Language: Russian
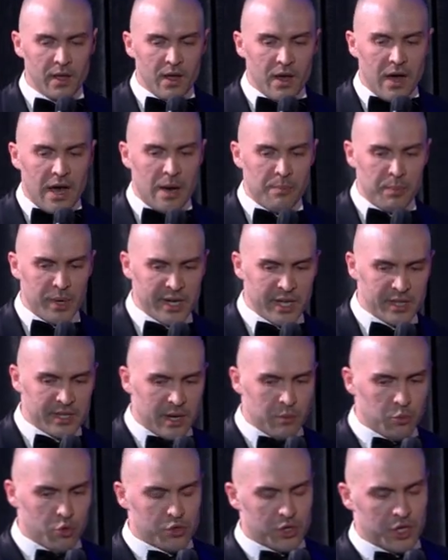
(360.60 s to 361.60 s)
Аппарат
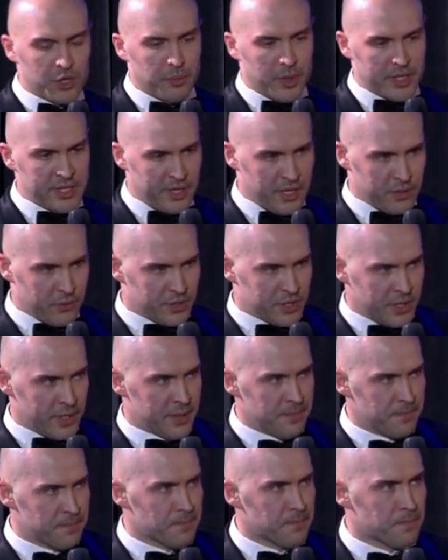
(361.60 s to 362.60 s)
работает
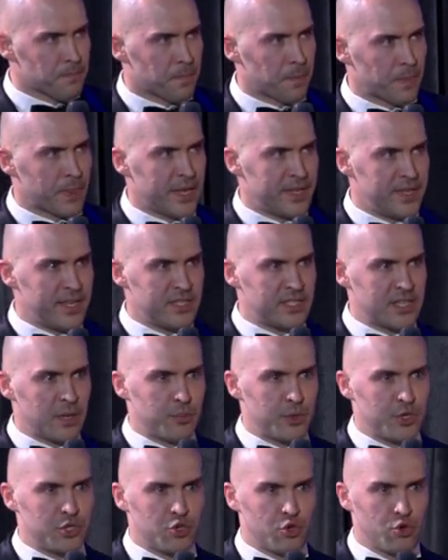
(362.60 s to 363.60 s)
последовательно, есть
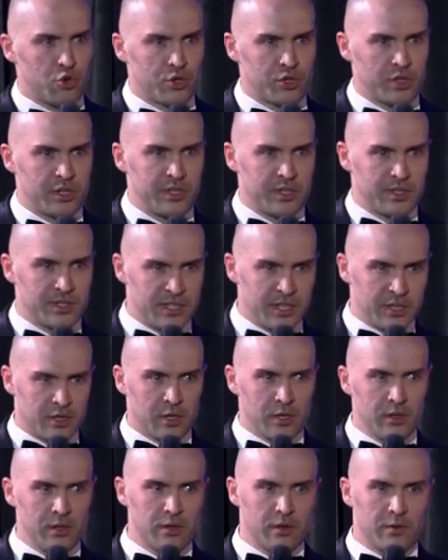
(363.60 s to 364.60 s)
определенный
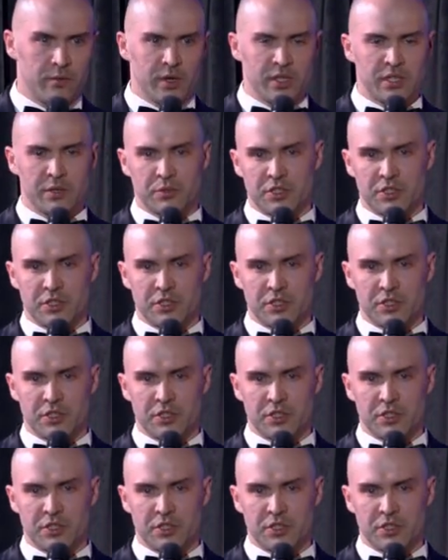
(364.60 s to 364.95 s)
цикл, в этом